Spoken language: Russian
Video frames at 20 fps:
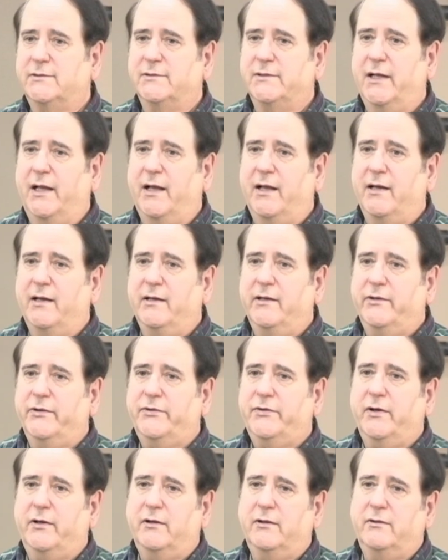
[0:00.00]
Павел же
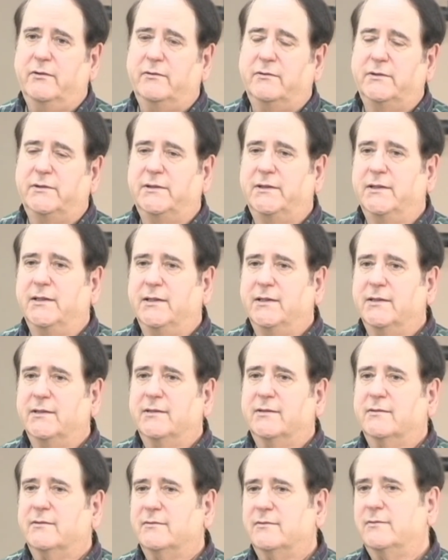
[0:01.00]
совершенно
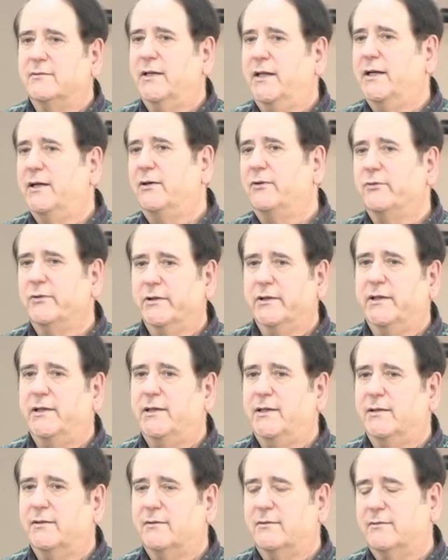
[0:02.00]
ничего не
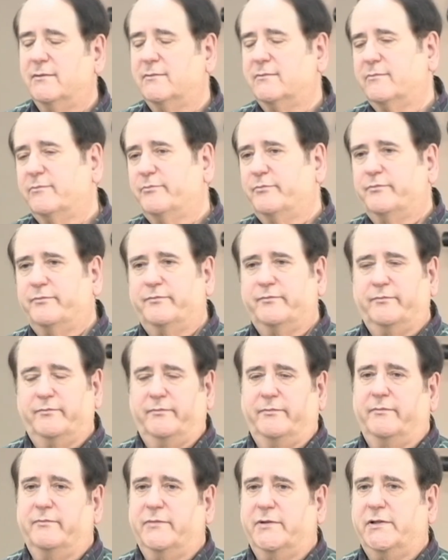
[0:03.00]
говорил по этому
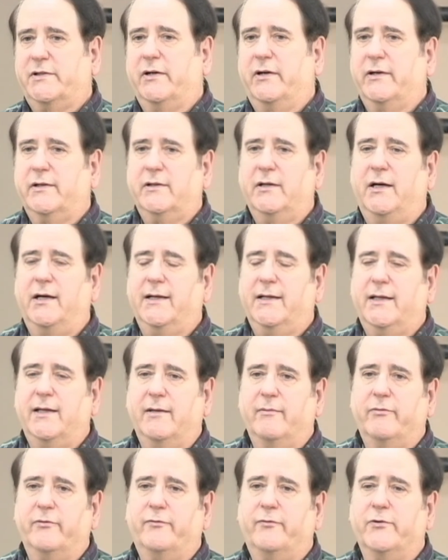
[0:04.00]
поводу. Так
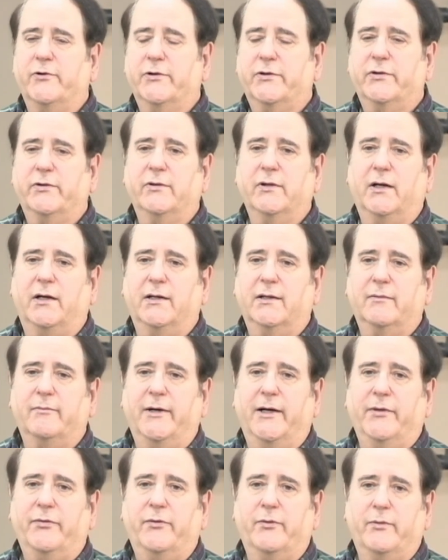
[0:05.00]
что довольно скоро
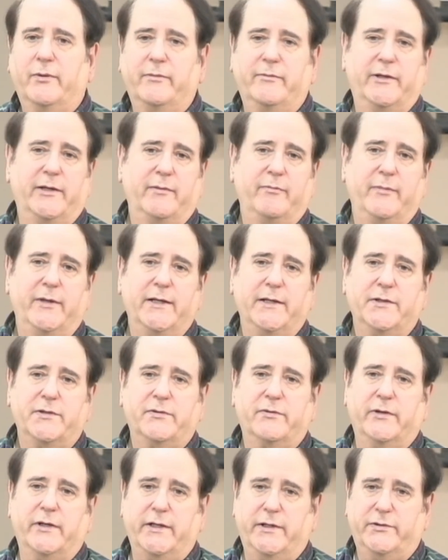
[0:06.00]
мы начнем
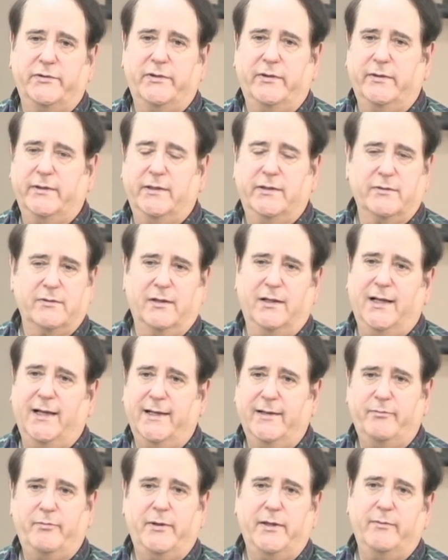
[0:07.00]
разговаривать
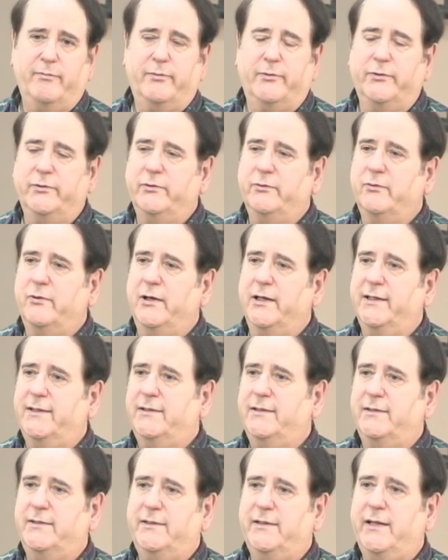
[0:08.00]
о вопросе
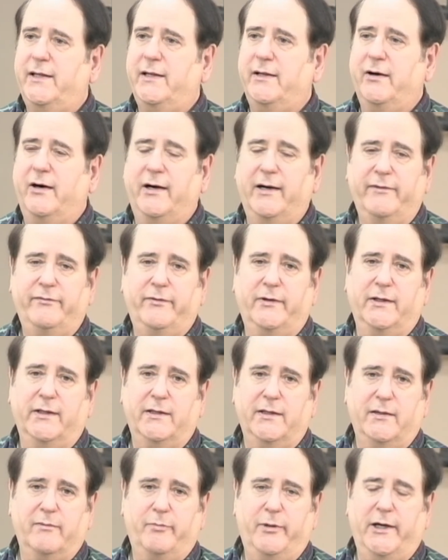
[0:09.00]
женщин в
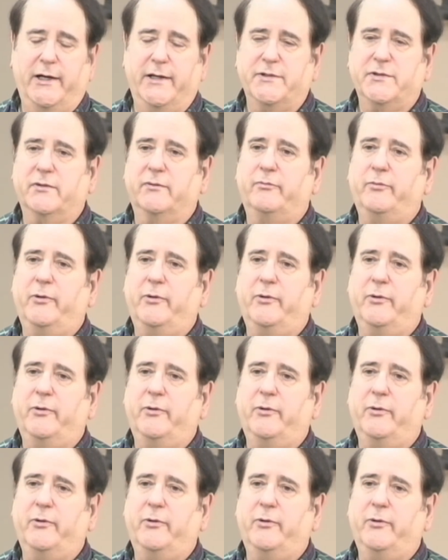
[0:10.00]
служении.